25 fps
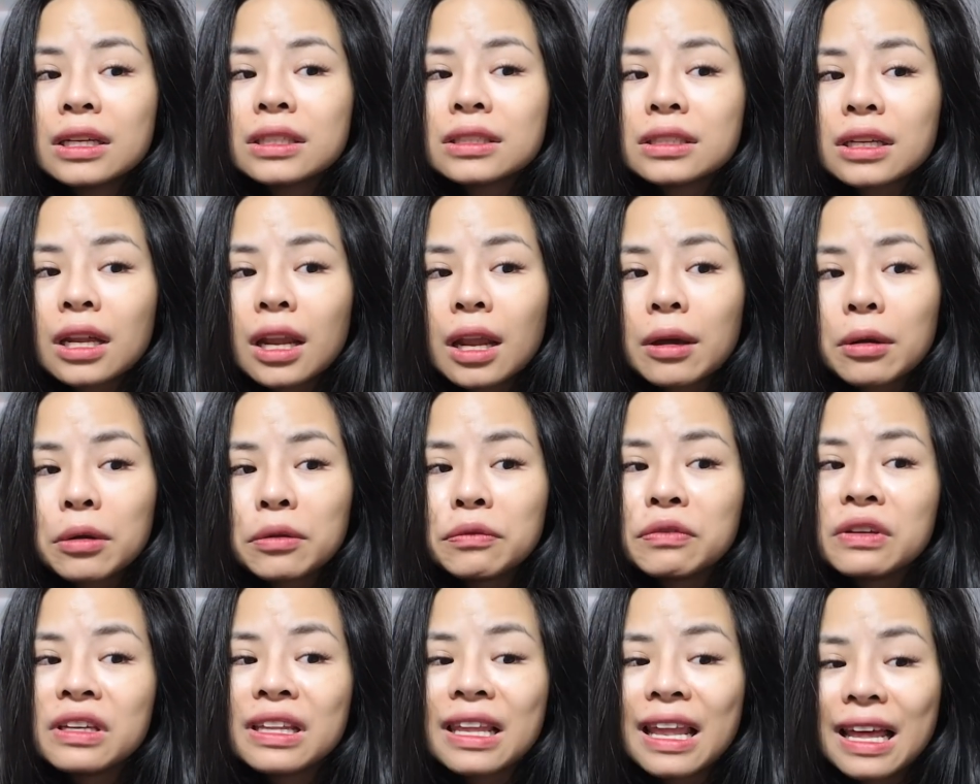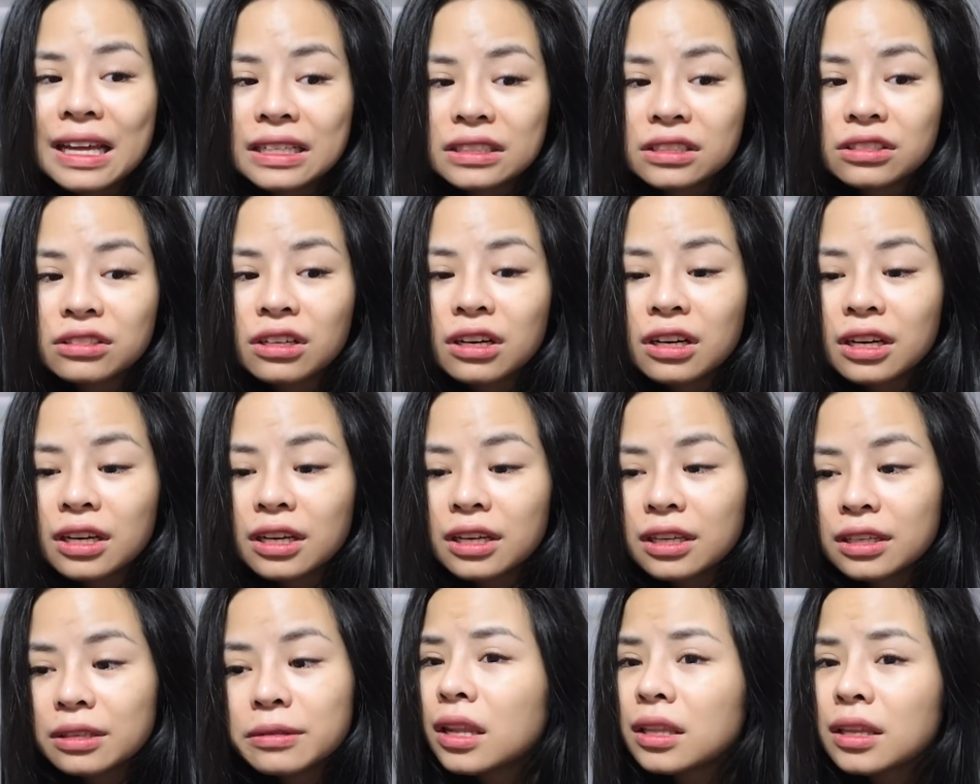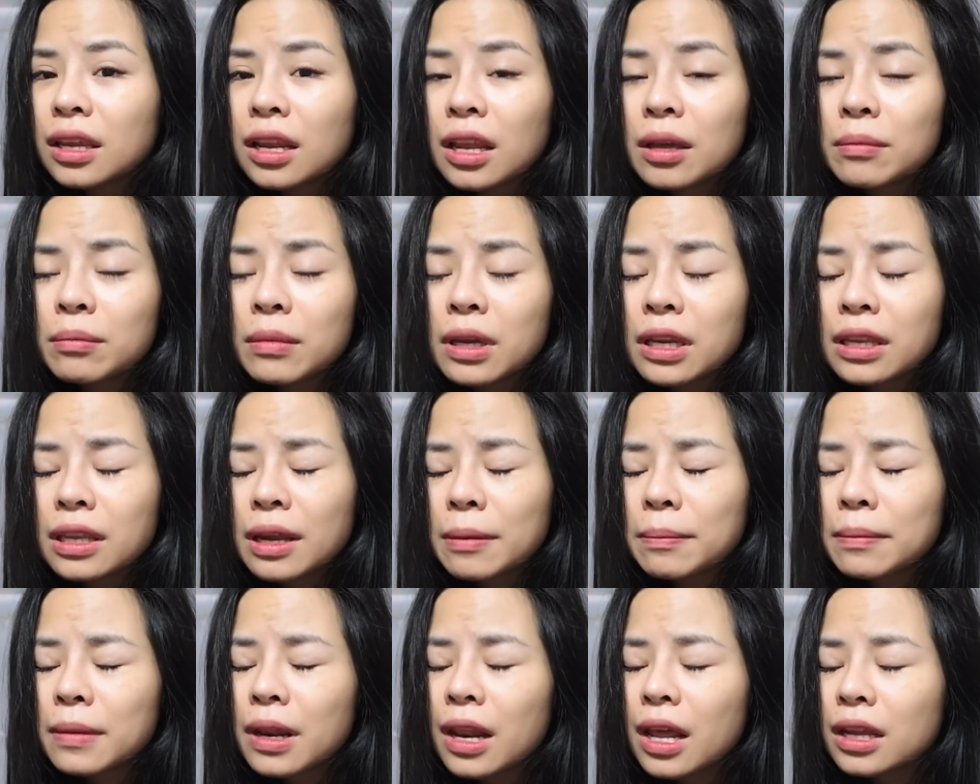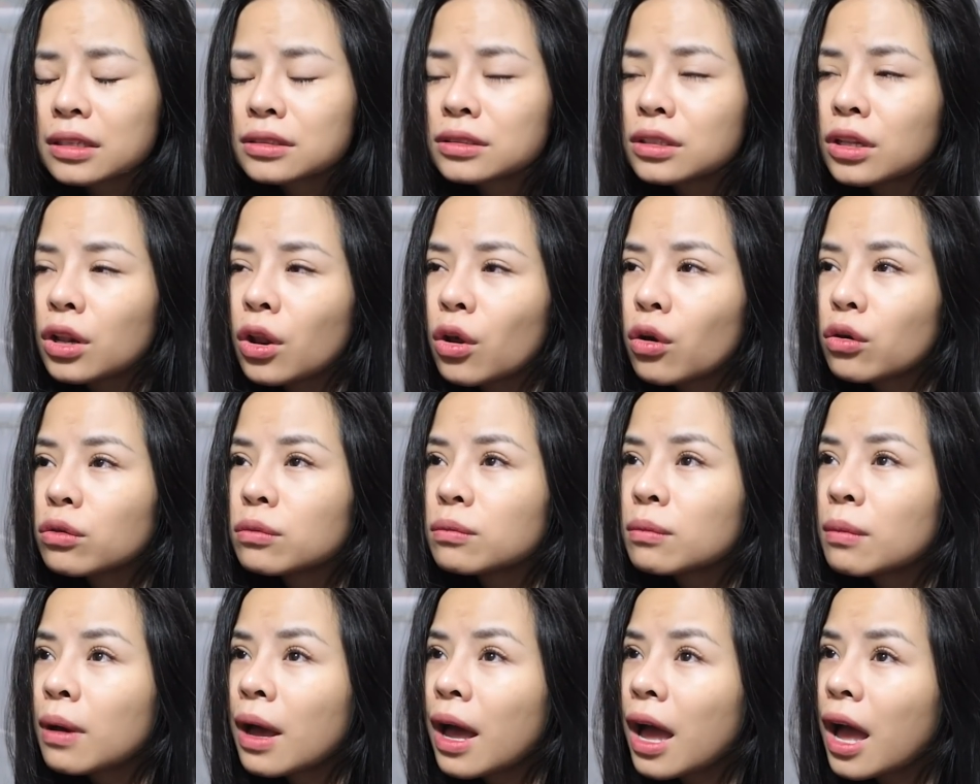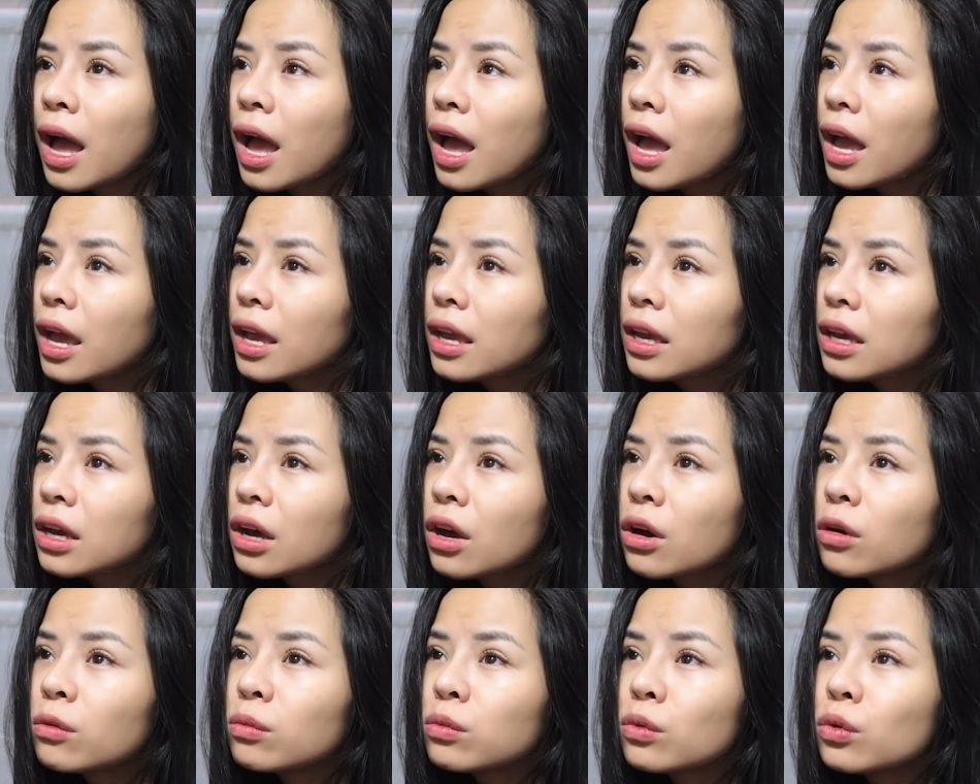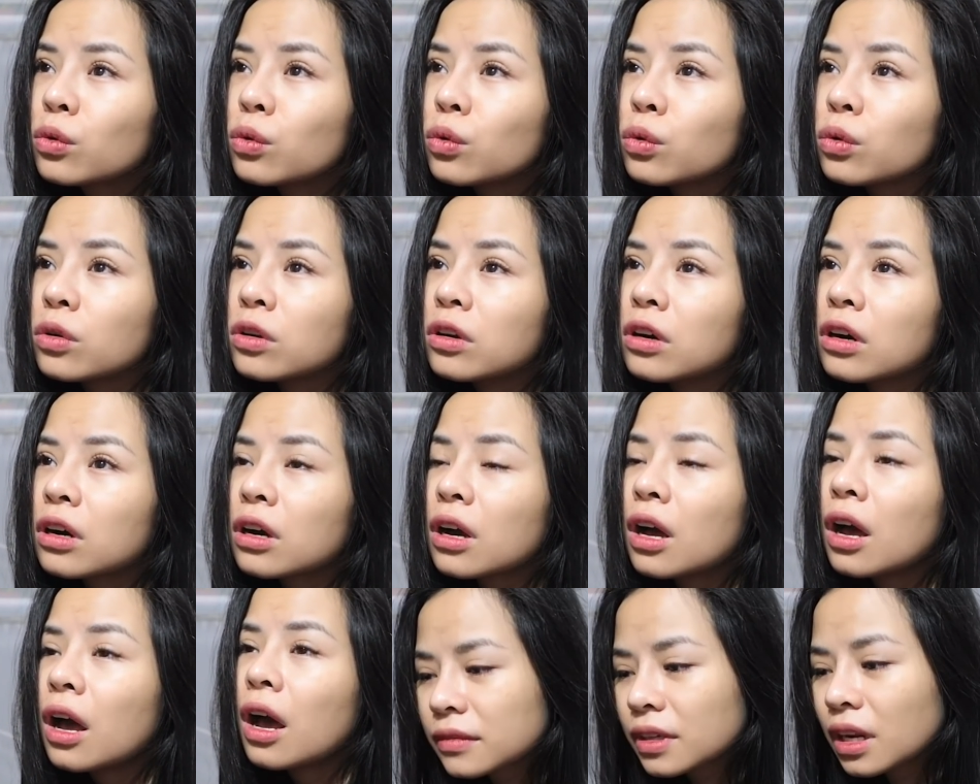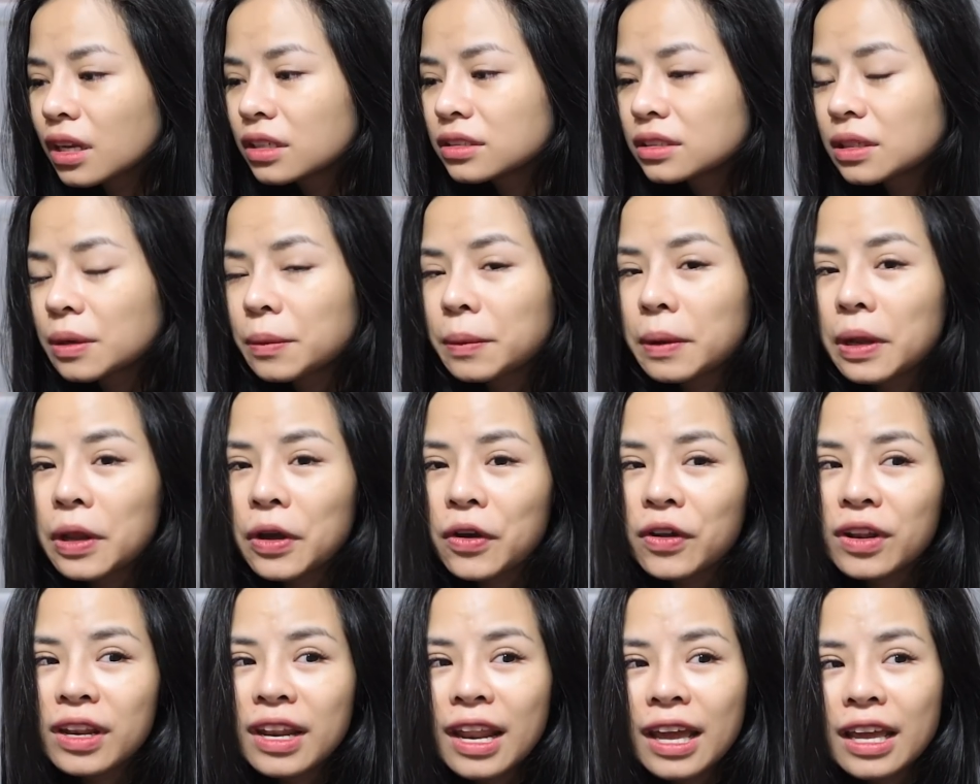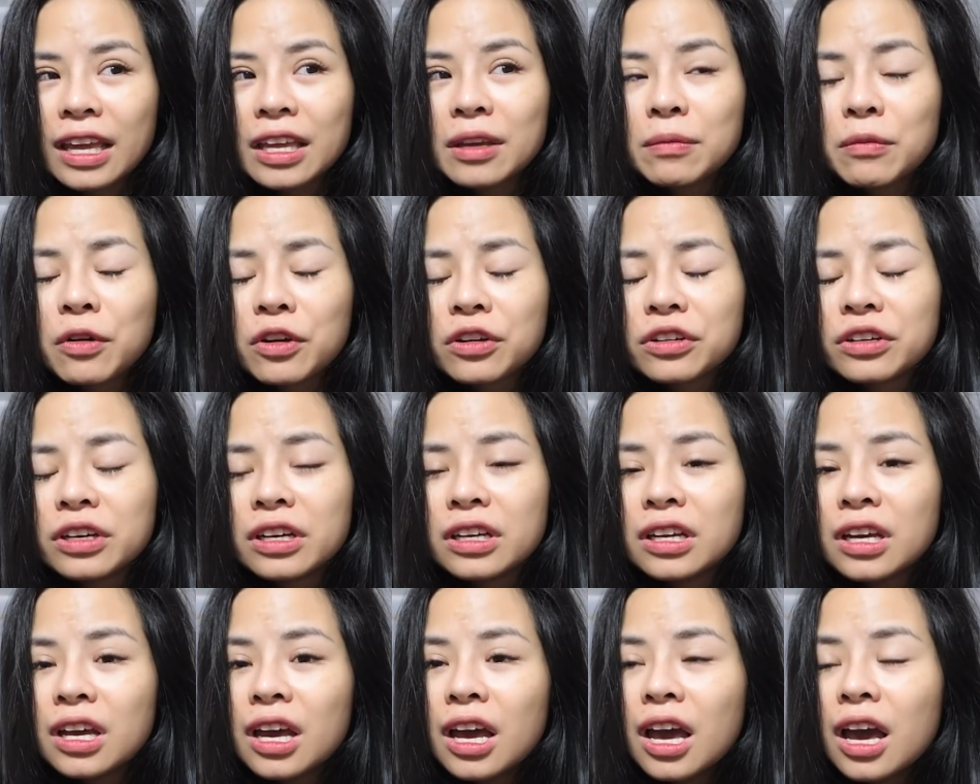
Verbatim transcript: Chắc là bởi vì lạ giường ấy nên là mình nằm lăn lộn mãi không ngủ được. Xong rồi lại còn lạnh ấy mọi người.